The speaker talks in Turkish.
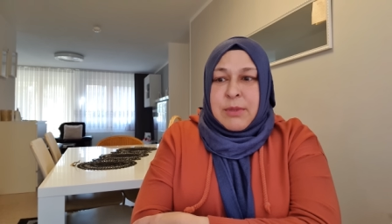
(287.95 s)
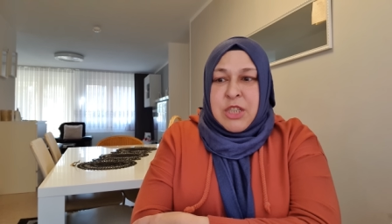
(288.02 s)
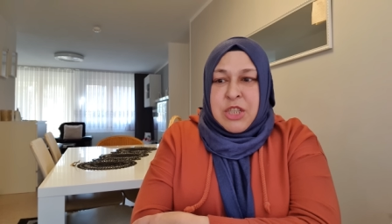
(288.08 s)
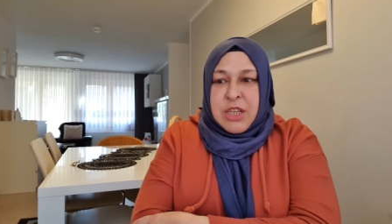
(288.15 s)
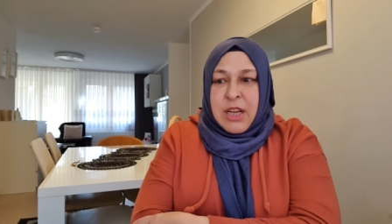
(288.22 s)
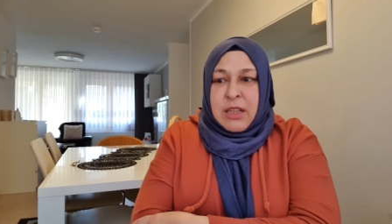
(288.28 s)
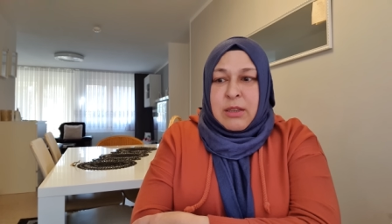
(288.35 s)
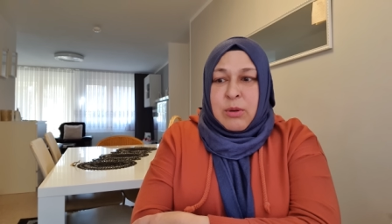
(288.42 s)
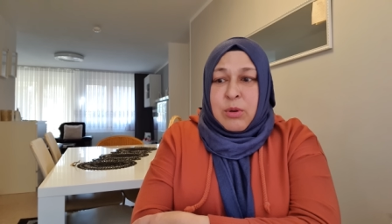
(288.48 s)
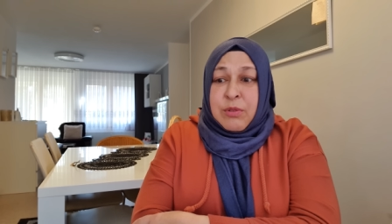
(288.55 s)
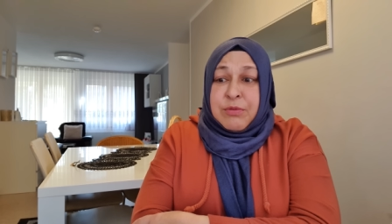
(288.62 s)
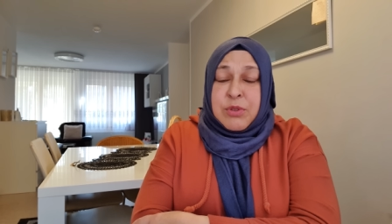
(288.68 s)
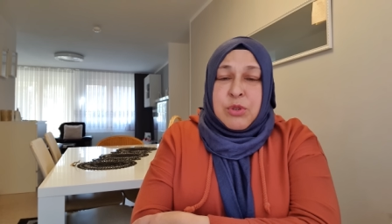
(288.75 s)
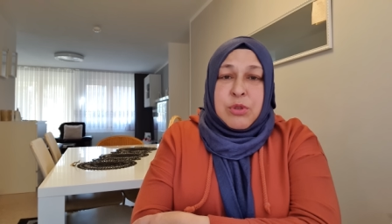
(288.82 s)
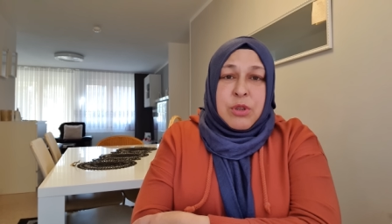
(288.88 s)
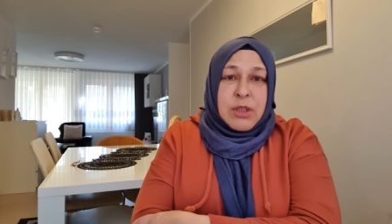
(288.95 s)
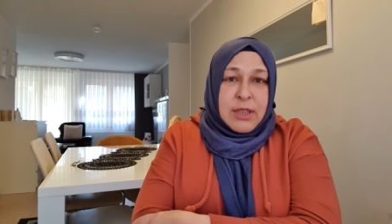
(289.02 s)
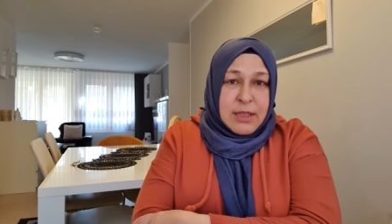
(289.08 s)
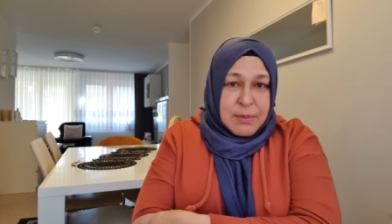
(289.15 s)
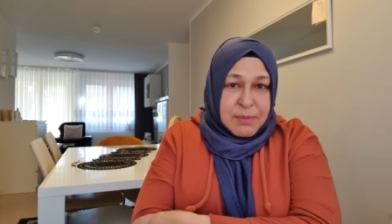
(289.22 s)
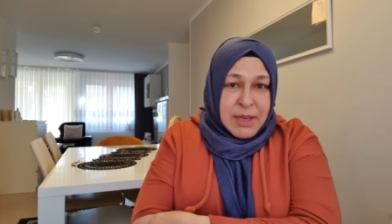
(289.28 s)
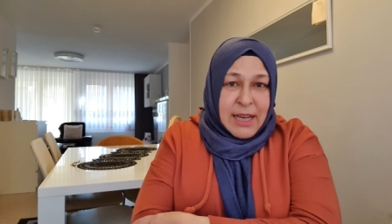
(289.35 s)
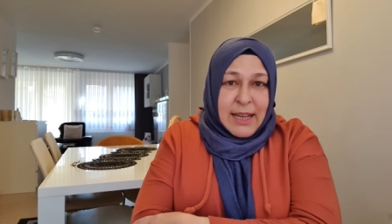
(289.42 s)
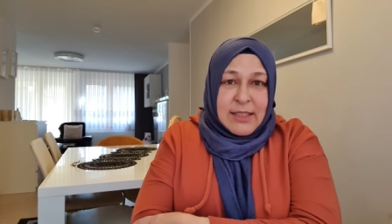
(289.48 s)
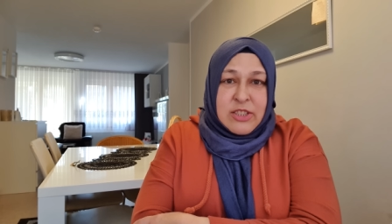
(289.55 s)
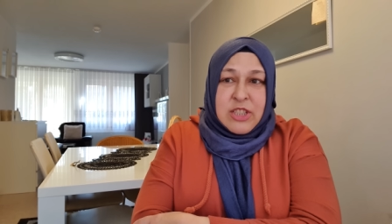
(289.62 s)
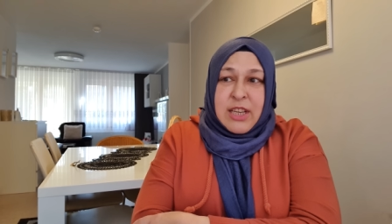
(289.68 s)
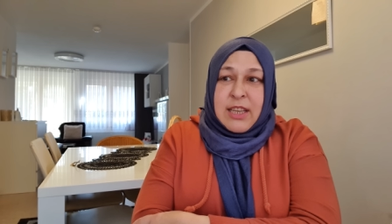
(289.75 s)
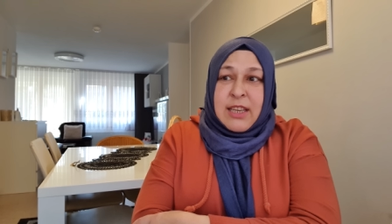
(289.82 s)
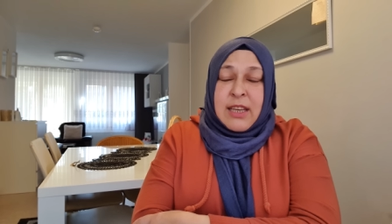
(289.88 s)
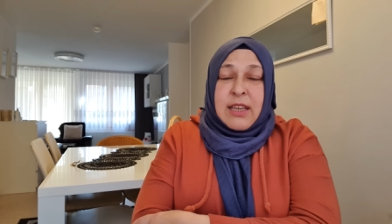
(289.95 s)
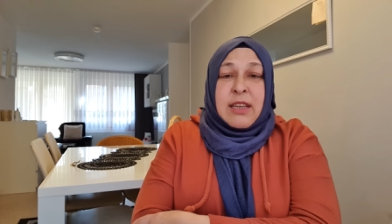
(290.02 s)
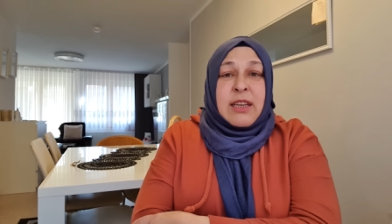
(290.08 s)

İnşallah o videolarım gelecek.